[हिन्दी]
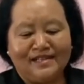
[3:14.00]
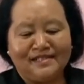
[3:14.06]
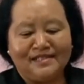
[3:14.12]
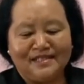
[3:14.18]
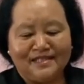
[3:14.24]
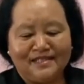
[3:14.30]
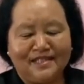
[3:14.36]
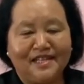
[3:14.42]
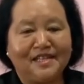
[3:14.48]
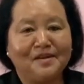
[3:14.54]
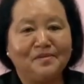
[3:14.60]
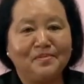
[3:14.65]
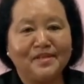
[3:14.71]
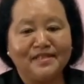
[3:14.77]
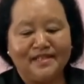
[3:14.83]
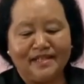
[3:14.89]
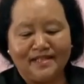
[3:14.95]
आज
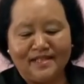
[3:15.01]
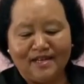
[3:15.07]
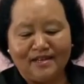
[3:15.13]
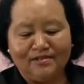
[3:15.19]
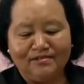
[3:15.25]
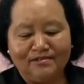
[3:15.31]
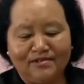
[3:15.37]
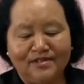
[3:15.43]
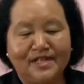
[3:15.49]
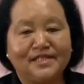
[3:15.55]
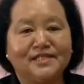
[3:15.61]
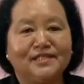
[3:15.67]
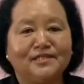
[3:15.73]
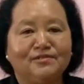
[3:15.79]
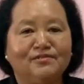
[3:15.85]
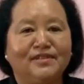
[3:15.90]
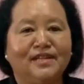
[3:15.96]
धन्यवाद देता हूँ
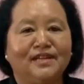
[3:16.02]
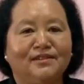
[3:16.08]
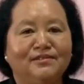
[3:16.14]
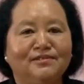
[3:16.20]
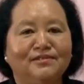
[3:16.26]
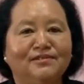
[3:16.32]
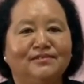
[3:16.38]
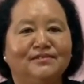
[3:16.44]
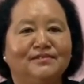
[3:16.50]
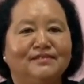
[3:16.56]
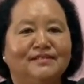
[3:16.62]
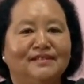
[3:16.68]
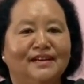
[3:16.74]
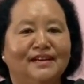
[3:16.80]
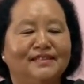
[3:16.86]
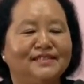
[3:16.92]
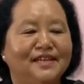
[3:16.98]
अरुणाचल टुडे को
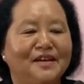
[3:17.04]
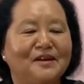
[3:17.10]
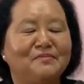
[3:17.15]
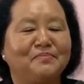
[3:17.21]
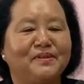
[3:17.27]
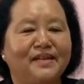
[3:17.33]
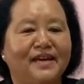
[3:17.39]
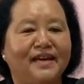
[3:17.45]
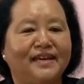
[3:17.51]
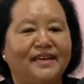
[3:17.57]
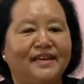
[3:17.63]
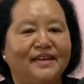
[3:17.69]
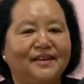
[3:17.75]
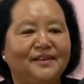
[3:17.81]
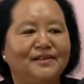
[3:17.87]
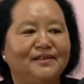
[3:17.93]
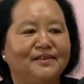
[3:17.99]
आज यहाँ पर आए
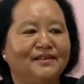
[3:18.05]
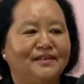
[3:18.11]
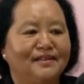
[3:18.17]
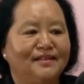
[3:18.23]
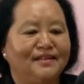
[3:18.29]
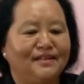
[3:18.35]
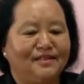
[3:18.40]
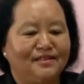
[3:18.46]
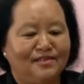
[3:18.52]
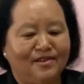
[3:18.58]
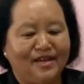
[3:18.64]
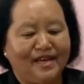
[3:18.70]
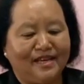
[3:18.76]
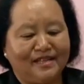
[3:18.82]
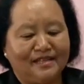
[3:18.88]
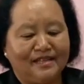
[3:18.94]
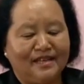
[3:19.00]
हैं तो
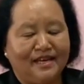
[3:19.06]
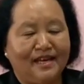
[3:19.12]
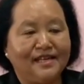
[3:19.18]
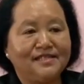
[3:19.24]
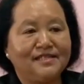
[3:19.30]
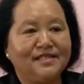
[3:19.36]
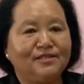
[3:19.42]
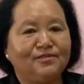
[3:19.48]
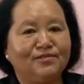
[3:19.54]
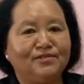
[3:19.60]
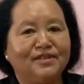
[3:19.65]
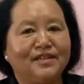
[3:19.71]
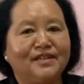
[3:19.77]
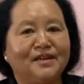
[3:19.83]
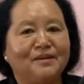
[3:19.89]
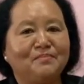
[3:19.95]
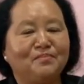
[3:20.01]
ऐसे
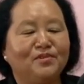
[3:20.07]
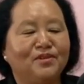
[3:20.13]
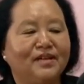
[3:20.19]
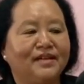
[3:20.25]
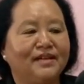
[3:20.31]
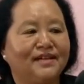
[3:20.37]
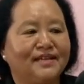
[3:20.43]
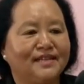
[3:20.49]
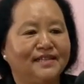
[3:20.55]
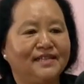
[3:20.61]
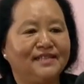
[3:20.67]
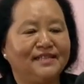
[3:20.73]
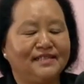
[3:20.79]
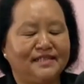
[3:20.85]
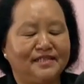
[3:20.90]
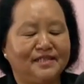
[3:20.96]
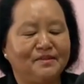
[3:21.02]
डोनर हम बोलेगा
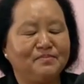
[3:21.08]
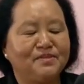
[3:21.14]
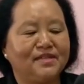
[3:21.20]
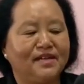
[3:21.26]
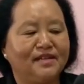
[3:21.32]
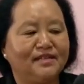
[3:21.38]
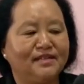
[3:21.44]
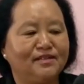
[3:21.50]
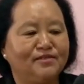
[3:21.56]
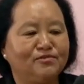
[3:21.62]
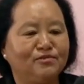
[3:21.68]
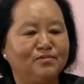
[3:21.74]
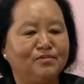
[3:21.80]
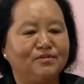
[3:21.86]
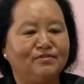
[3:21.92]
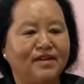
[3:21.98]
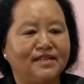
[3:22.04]
कि सीएम सर ने
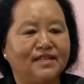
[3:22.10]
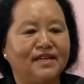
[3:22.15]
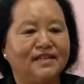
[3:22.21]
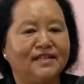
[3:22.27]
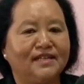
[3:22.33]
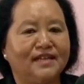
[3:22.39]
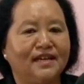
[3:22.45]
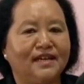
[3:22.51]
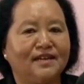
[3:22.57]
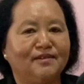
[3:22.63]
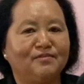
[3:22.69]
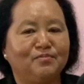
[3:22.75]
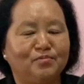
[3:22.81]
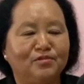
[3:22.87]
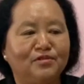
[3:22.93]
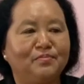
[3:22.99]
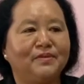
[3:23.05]
जो भी वादा किया है वो
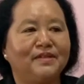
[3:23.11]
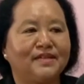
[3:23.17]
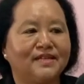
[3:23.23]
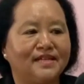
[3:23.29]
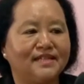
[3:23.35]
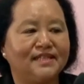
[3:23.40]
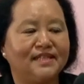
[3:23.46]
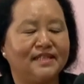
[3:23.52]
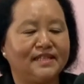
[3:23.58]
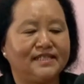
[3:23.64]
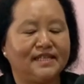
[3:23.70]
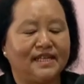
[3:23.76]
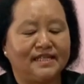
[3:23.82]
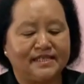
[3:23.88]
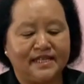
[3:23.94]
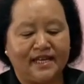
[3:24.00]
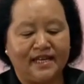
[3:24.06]
फुलफिल कर देने से
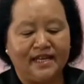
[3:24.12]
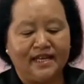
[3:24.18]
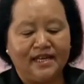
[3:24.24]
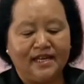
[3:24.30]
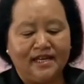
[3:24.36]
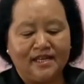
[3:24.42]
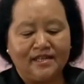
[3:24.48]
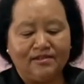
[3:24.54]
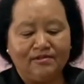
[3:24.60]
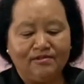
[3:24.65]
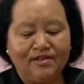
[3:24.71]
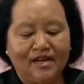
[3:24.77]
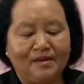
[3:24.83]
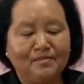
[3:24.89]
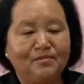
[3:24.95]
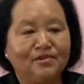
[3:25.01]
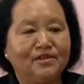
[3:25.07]
अच्छा है क्योंकि
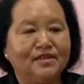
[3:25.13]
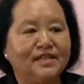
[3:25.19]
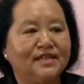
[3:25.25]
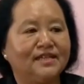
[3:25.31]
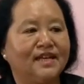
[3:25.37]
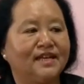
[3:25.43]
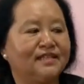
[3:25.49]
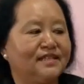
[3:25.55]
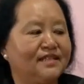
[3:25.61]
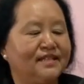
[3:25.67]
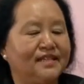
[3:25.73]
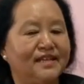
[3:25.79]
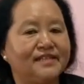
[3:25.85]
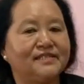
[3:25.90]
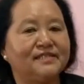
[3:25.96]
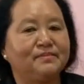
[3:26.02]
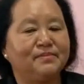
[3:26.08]
हम लोग ये थर्टी
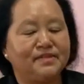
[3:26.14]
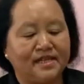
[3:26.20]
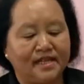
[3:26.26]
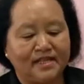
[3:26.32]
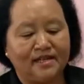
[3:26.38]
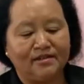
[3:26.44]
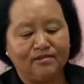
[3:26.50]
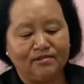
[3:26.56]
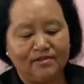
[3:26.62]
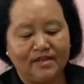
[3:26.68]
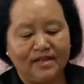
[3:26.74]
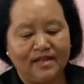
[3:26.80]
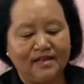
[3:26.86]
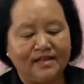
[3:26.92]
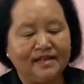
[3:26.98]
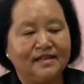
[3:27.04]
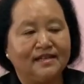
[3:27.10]
ईयर्स से भी ज्यादा हो
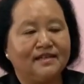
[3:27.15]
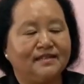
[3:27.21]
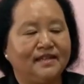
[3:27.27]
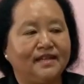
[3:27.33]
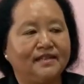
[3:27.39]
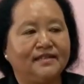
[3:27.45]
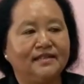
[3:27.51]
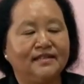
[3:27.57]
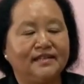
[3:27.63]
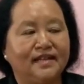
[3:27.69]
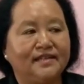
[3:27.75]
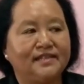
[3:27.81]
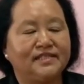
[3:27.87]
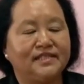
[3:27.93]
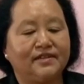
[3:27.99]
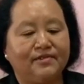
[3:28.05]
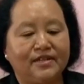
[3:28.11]
गया
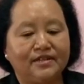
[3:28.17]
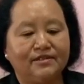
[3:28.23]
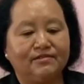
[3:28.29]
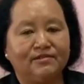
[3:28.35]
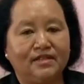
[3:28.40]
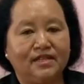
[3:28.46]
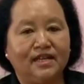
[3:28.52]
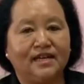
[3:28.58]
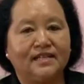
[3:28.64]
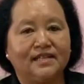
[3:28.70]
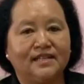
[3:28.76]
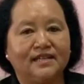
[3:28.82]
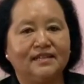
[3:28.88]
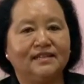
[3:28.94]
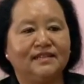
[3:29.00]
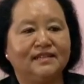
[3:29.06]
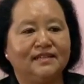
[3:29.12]
1997 को दिया
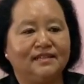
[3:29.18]
था